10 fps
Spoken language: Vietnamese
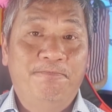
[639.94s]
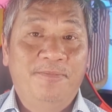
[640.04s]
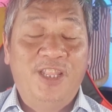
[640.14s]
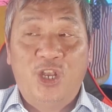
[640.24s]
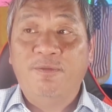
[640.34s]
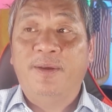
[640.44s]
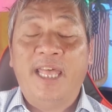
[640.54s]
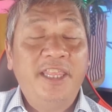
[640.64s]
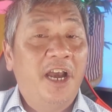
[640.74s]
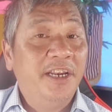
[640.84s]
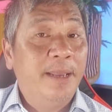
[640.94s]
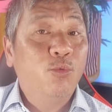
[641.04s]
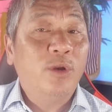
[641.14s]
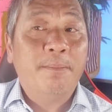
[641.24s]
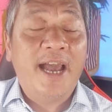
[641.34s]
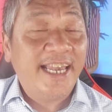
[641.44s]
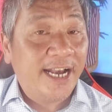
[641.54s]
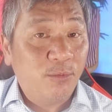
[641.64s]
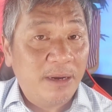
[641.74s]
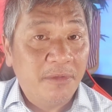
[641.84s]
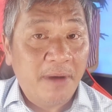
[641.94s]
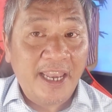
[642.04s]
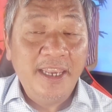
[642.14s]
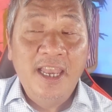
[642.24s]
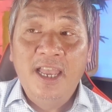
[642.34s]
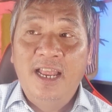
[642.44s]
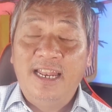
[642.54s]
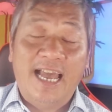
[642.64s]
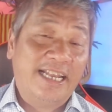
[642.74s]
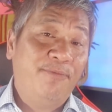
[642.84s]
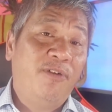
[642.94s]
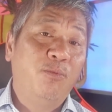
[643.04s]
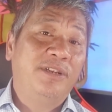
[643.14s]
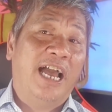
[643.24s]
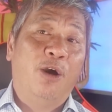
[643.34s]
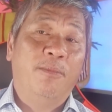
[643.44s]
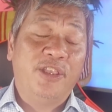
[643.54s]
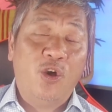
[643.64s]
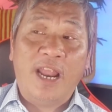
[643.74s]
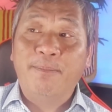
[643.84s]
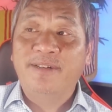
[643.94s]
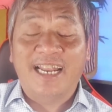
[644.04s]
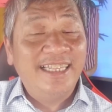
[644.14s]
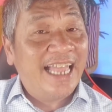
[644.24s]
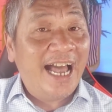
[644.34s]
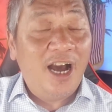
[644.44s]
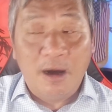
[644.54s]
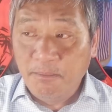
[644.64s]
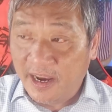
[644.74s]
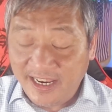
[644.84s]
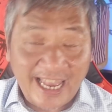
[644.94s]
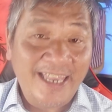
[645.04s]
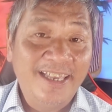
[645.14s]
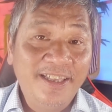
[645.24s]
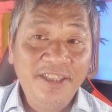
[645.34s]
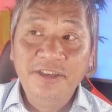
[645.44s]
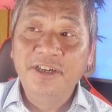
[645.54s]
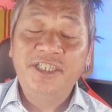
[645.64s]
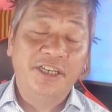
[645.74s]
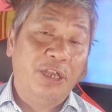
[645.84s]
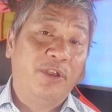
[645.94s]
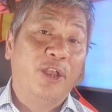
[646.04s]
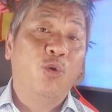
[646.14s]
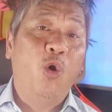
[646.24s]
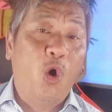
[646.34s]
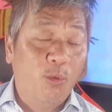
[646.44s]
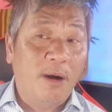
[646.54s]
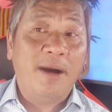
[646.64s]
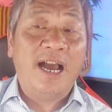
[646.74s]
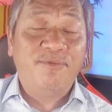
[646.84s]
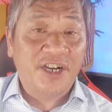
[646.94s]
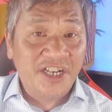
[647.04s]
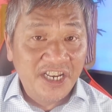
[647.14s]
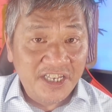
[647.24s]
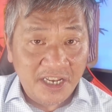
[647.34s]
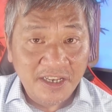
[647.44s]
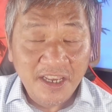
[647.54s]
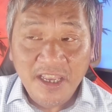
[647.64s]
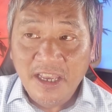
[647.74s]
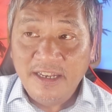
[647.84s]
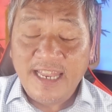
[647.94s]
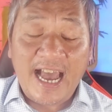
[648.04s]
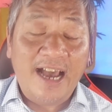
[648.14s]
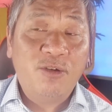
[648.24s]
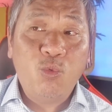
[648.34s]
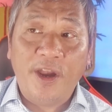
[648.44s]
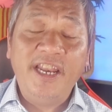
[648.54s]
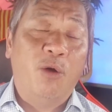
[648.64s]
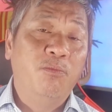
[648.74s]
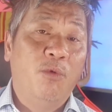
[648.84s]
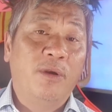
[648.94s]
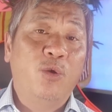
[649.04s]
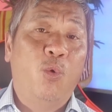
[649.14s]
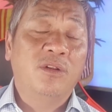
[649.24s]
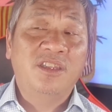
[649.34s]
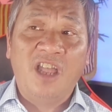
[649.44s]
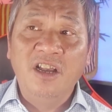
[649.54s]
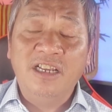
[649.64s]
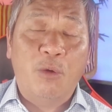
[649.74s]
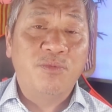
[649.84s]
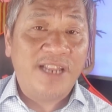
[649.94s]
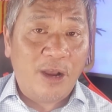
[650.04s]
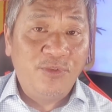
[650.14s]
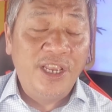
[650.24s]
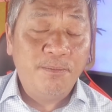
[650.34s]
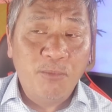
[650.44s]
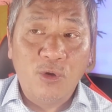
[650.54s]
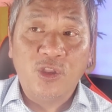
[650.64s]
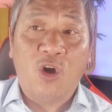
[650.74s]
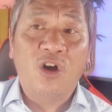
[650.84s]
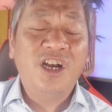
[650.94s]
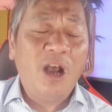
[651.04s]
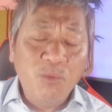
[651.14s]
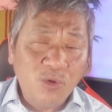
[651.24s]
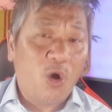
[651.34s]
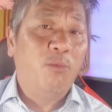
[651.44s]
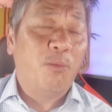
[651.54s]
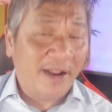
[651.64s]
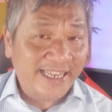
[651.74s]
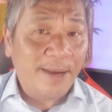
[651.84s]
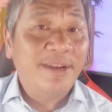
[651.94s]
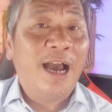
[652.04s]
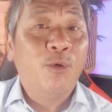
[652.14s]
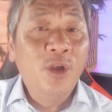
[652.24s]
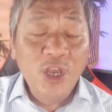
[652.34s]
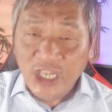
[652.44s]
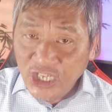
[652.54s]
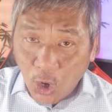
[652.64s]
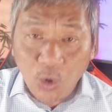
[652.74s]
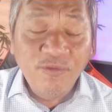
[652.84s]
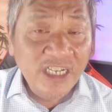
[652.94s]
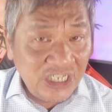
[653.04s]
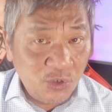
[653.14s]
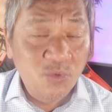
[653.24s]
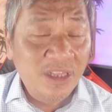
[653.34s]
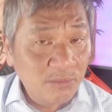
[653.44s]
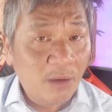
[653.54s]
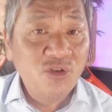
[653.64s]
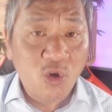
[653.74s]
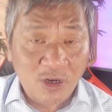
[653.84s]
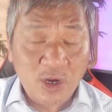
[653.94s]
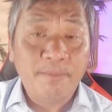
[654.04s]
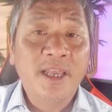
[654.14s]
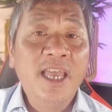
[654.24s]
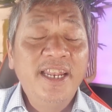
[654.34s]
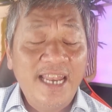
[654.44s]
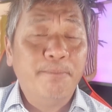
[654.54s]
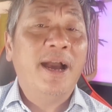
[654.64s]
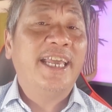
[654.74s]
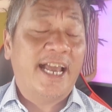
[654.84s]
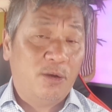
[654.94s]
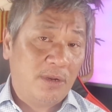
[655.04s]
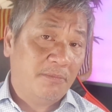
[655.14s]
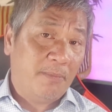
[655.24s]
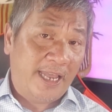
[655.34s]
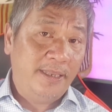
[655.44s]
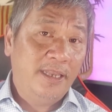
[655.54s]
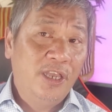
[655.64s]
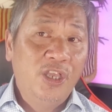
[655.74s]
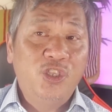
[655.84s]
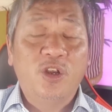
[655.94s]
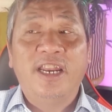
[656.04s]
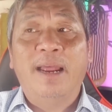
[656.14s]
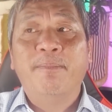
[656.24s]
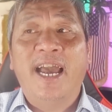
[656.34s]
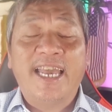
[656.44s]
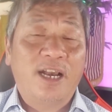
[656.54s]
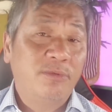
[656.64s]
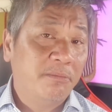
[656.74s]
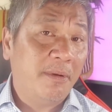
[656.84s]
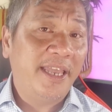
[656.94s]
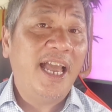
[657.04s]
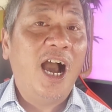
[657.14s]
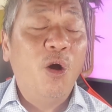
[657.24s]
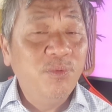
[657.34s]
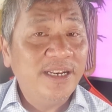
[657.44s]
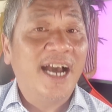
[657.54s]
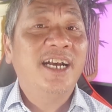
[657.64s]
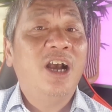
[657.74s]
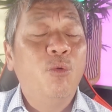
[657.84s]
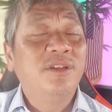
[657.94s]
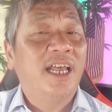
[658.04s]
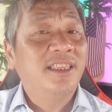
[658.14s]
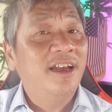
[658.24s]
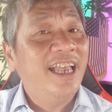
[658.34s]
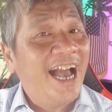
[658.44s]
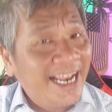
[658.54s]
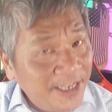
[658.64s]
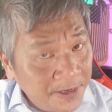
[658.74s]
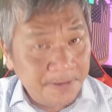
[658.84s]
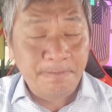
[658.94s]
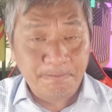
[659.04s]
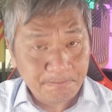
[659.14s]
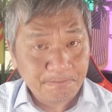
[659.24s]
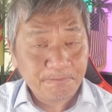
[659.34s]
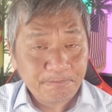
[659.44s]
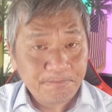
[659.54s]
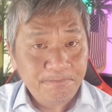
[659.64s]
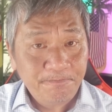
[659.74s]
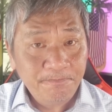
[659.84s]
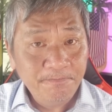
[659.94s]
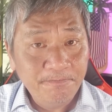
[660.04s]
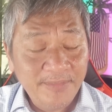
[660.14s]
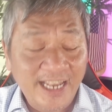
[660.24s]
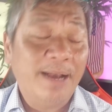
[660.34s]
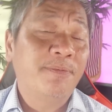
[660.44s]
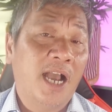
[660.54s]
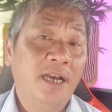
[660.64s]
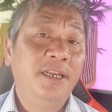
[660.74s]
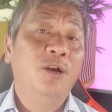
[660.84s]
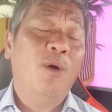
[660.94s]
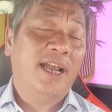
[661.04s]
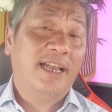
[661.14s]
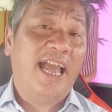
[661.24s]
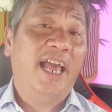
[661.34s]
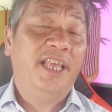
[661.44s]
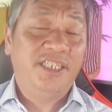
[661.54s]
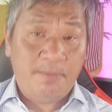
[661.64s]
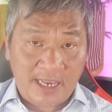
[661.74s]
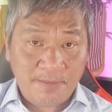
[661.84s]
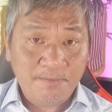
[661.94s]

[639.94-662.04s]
Thì quý vị thấy thời điểm của năm 2017 là cái phong trào mà do đám cánh tả ở Mỹ này dưới sự điều khiển của Obama và Clinton đã khuấy động một cái cuộc tấn công tráo riết bôi nhọ không còn một anh giáp nào đối với cựu Tổng thống Donald Trump năm 2017. Cho nên năm 2017, ông đã không thể tới Anh được để gặp gỡ nữ hoàng Elizabeth.